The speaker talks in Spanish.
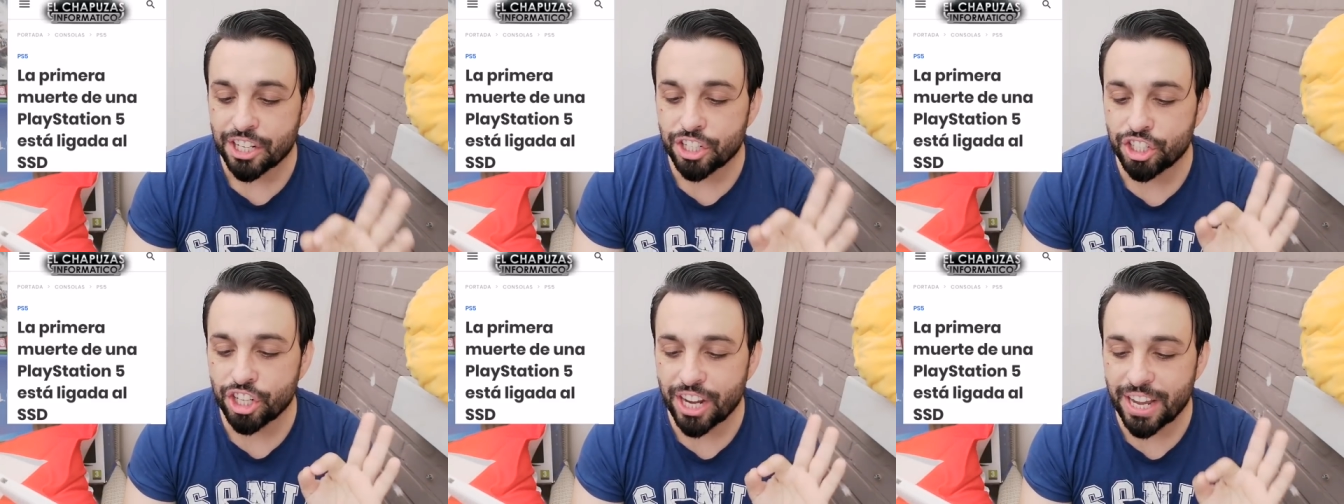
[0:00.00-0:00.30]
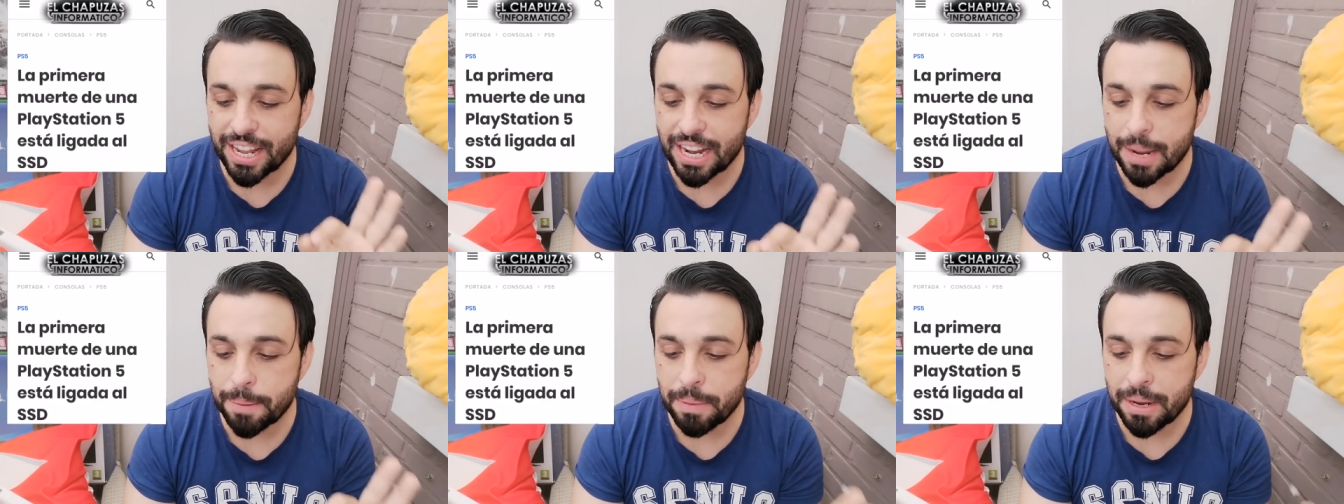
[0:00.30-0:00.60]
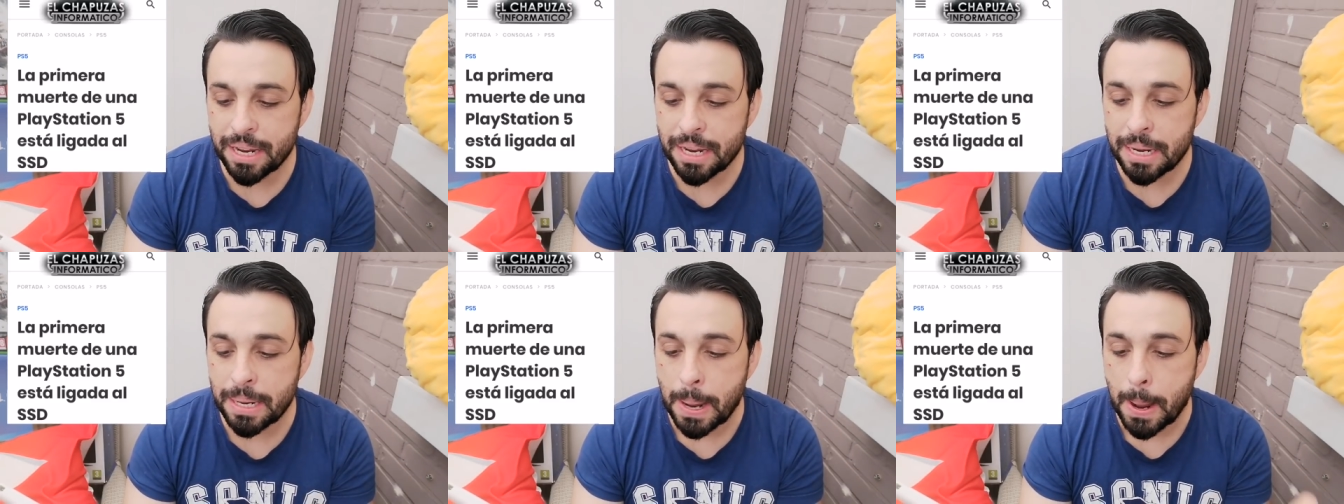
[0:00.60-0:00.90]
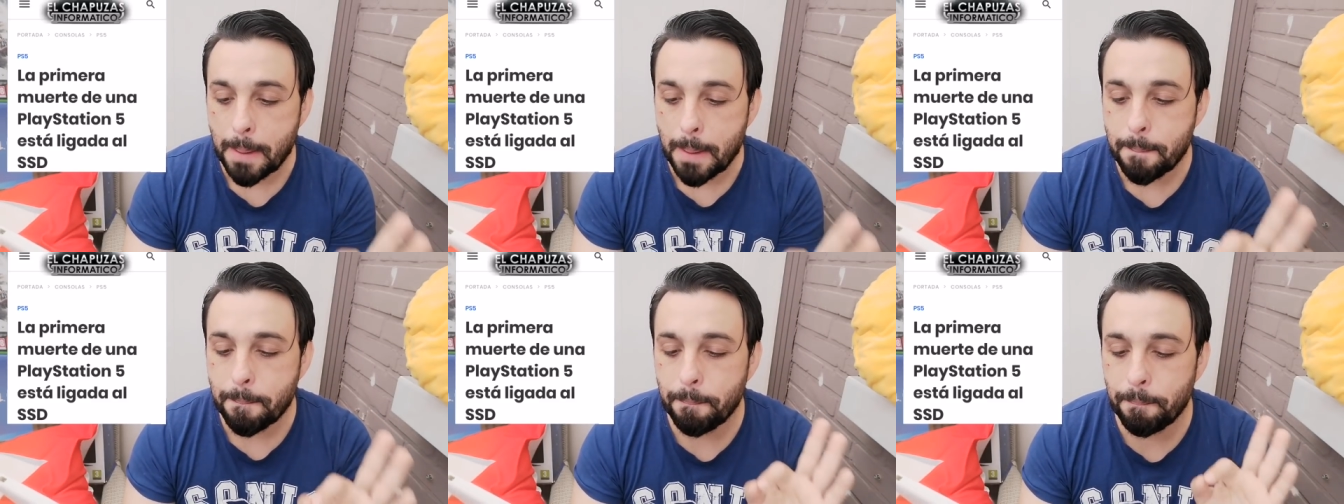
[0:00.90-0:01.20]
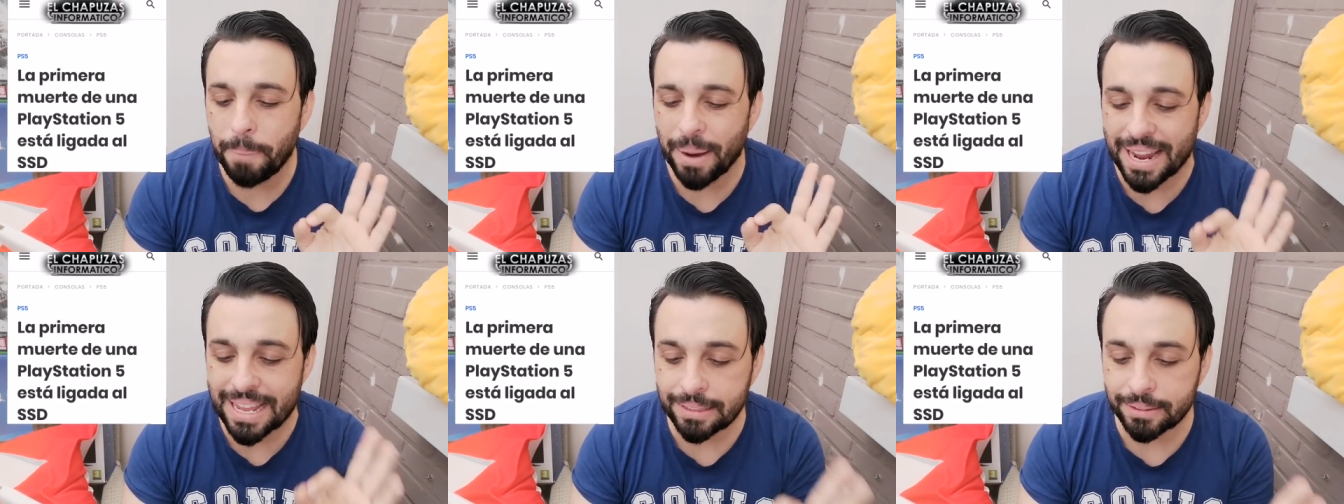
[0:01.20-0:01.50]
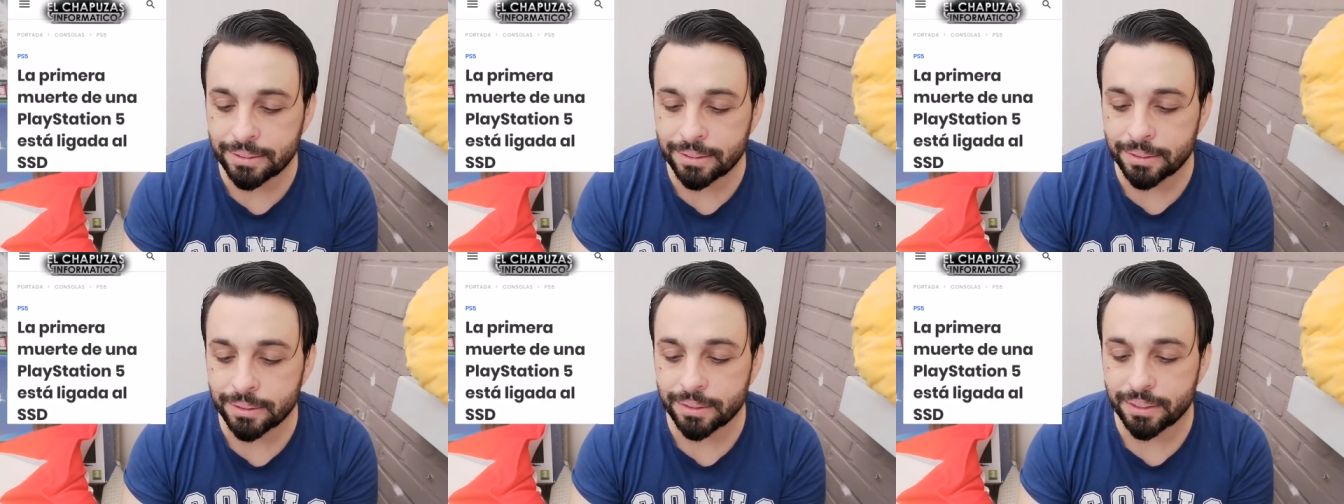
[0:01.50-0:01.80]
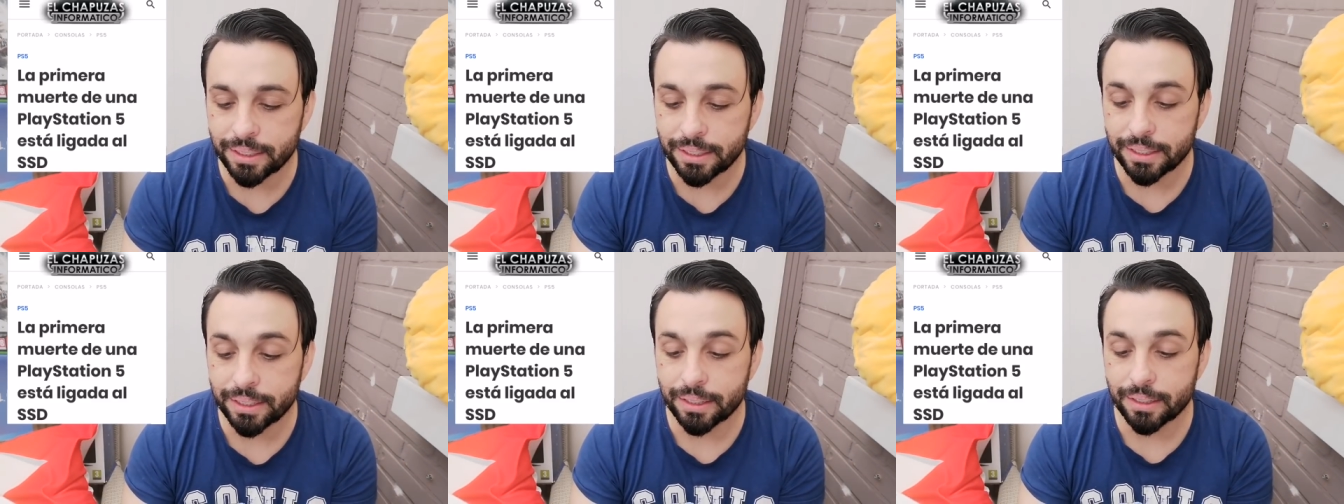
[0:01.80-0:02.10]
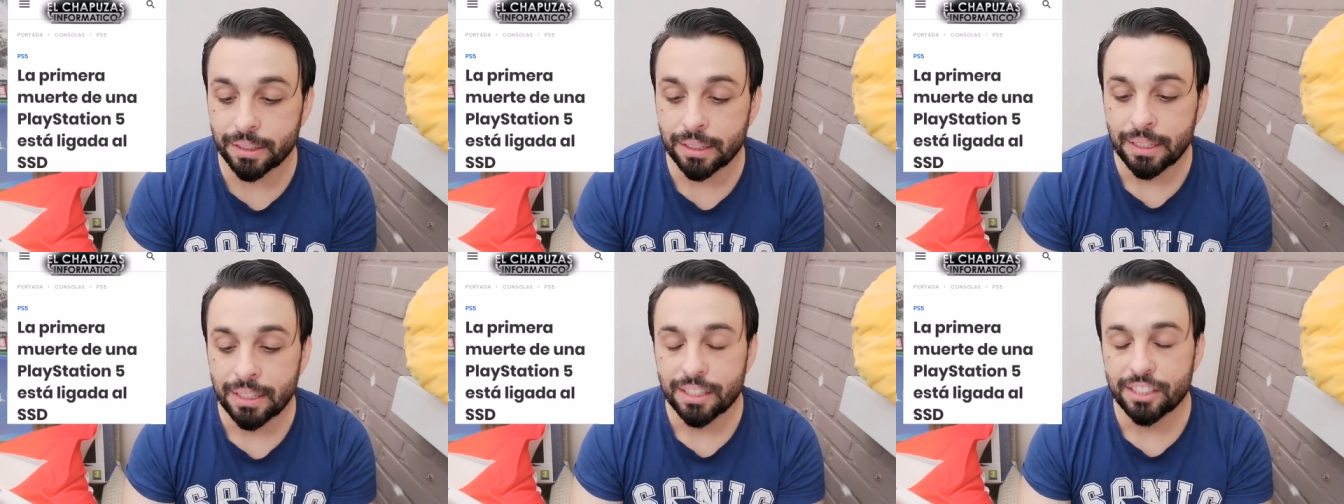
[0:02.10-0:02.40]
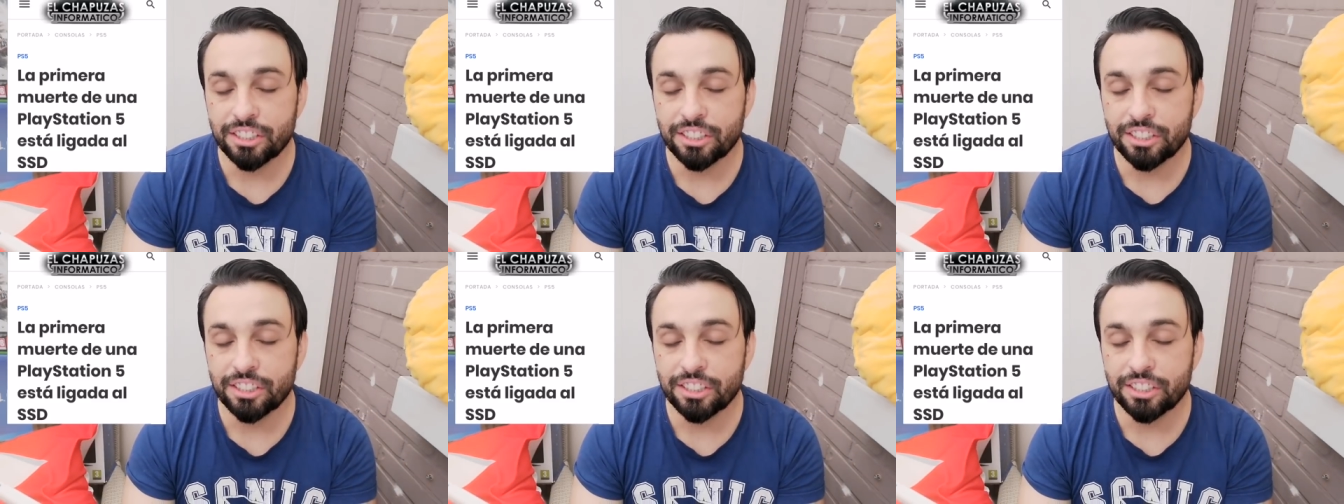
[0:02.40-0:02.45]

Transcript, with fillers: Jeremy Penter.